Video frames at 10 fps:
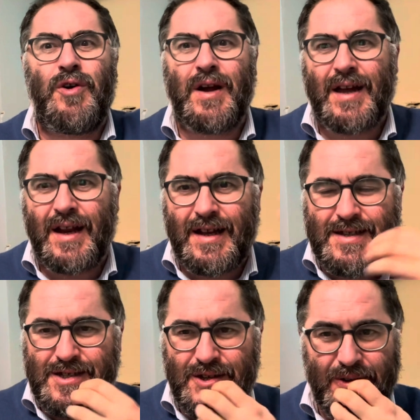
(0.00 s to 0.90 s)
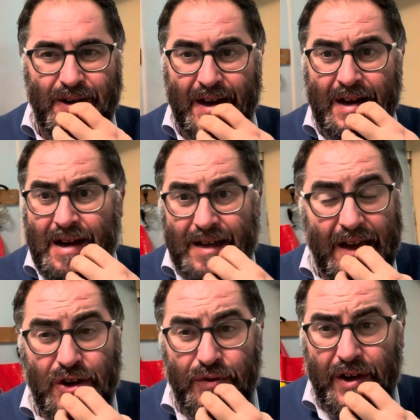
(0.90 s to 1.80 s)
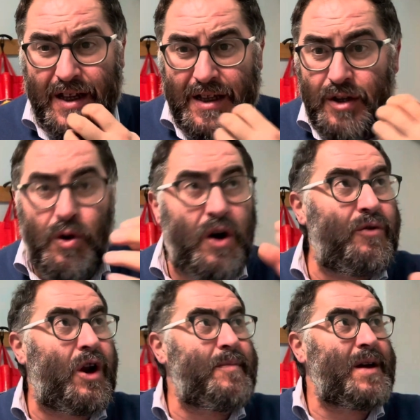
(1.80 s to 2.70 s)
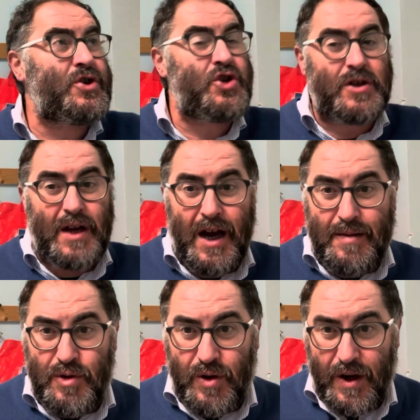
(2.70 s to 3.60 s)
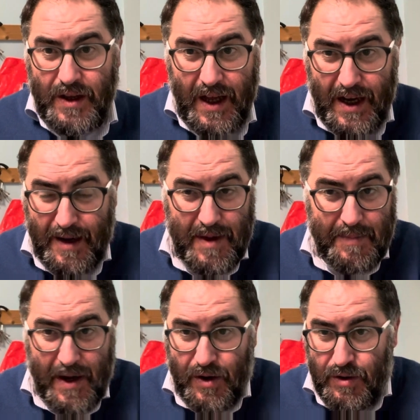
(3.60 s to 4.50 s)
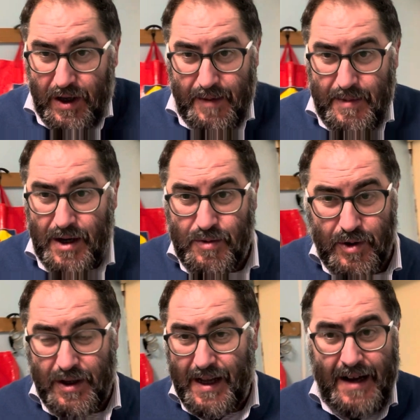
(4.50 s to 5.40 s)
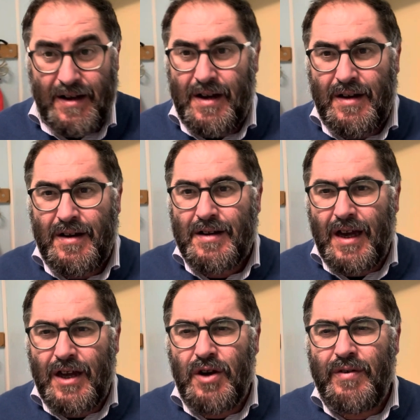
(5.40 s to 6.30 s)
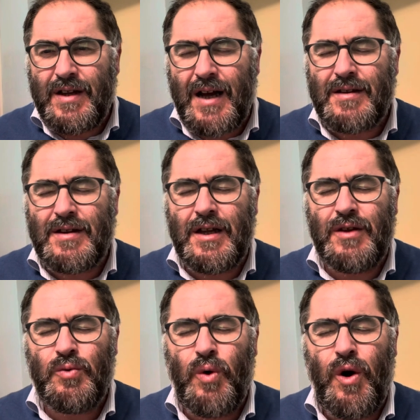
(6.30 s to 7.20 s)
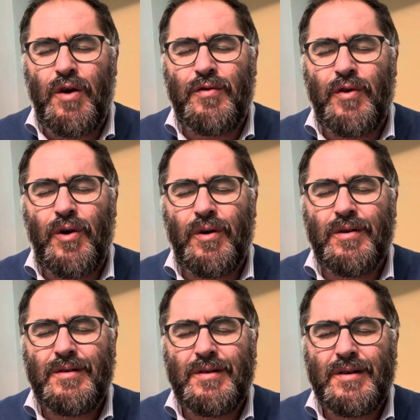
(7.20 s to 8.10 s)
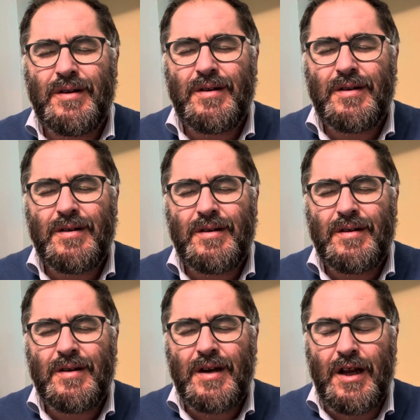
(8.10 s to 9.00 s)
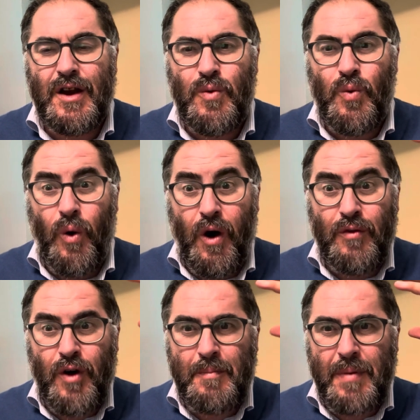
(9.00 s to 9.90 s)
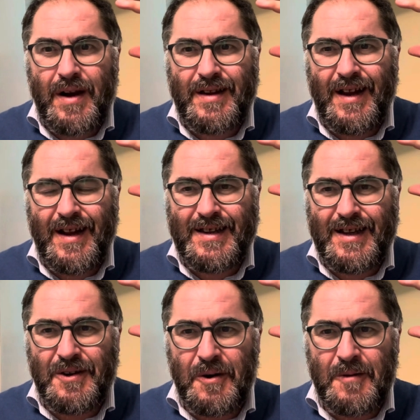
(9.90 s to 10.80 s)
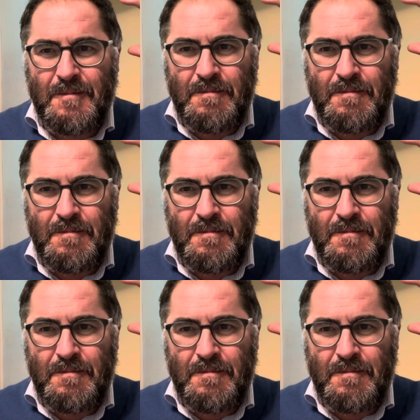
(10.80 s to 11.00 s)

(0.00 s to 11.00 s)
la creazione, che io veda di nuovo la mia città, il mio quartiere, la mia parrocchia, la mia comunità, che io veda di nuovo il nuovo appartiene a Dio.